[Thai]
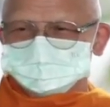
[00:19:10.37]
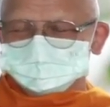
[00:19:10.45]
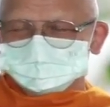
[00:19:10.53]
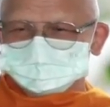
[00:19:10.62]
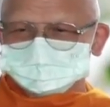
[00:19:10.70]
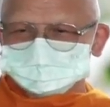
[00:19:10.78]

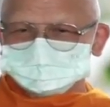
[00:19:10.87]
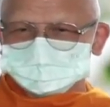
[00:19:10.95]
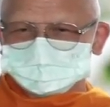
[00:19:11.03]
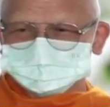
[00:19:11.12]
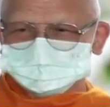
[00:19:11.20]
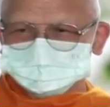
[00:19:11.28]
อาตมา
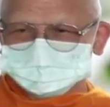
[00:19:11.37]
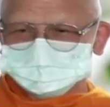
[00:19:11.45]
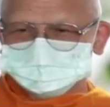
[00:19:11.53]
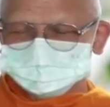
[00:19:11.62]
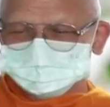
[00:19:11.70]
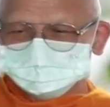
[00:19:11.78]
เขียน
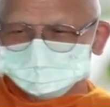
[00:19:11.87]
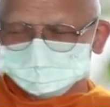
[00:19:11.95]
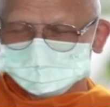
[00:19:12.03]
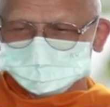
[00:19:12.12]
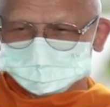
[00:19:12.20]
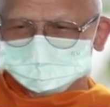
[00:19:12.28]
ที่
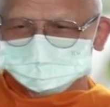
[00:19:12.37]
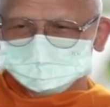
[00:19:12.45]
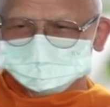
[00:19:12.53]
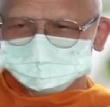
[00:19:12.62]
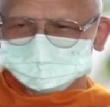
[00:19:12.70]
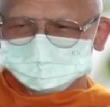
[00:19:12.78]
วัด
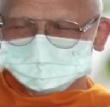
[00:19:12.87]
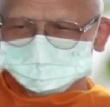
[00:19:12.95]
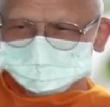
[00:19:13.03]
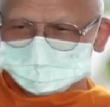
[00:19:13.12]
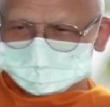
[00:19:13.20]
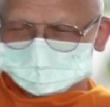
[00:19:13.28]
สวนมุ
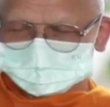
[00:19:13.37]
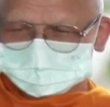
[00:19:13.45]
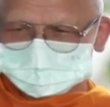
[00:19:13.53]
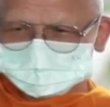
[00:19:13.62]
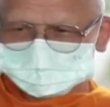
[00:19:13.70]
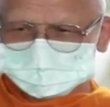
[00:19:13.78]
กเชียงราย
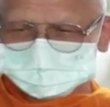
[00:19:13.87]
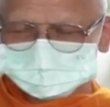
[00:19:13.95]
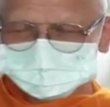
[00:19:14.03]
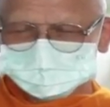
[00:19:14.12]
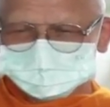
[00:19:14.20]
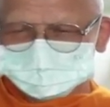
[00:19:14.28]
ว่า
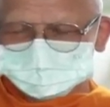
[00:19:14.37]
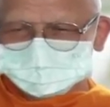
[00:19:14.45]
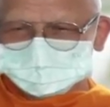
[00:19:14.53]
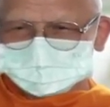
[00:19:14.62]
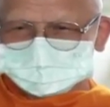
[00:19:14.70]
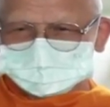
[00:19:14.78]

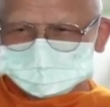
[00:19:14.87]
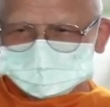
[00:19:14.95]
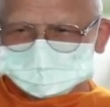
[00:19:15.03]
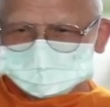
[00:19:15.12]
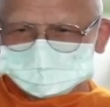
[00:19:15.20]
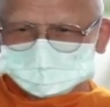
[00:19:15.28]
ข้างน
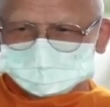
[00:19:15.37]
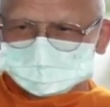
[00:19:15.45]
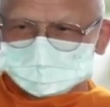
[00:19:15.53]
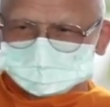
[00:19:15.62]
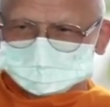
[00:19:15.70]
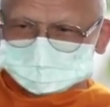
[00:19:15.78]
อกสร้าง
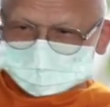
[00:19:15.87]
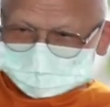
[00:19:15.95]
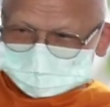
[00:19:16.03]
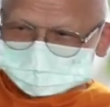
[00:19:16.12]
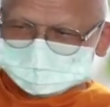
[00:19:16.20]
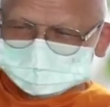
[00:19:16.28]
สรรค์
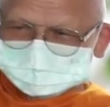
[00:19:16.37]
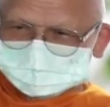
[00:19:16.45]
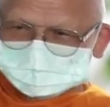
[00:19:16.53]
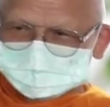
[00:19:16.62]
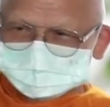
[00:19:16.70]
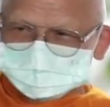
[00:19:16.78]

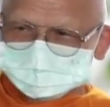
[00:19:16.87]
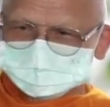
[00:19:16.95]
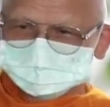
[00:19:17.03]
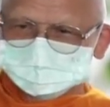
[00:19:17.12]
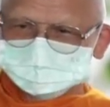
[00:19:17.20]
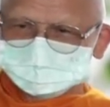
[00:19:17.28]
ข้างใน
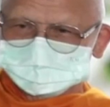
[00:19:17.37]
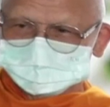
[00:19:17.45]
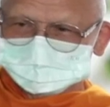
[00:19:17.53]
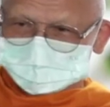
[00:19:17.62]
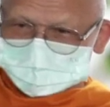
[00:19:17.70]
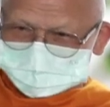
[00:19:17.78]
ปล่อย
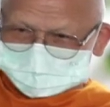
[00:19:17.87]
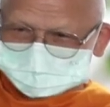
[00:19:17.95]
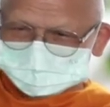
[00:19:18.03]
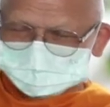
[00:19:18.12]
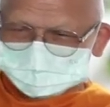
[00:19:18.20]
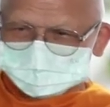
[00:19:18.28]
วาง
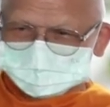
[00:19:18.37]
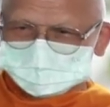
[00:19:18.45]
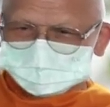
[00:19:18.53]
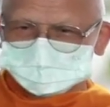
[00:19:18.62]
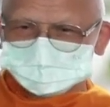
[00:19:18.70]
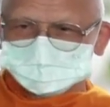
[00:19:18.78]

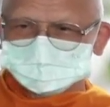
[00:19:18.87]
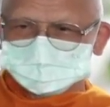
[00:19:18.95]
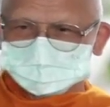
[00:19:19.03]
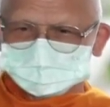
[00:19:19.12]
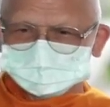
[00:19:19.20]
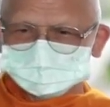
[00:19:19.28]
ทุกอย่าง
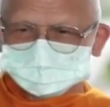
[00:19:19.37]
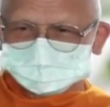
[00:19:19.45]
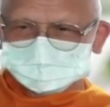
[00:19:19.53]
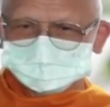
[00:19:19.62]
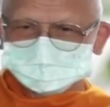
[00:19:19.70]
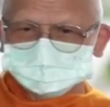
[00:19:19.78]
ถูกต้อง
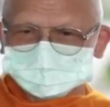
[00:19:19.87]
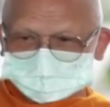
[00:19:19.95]
เป็นธ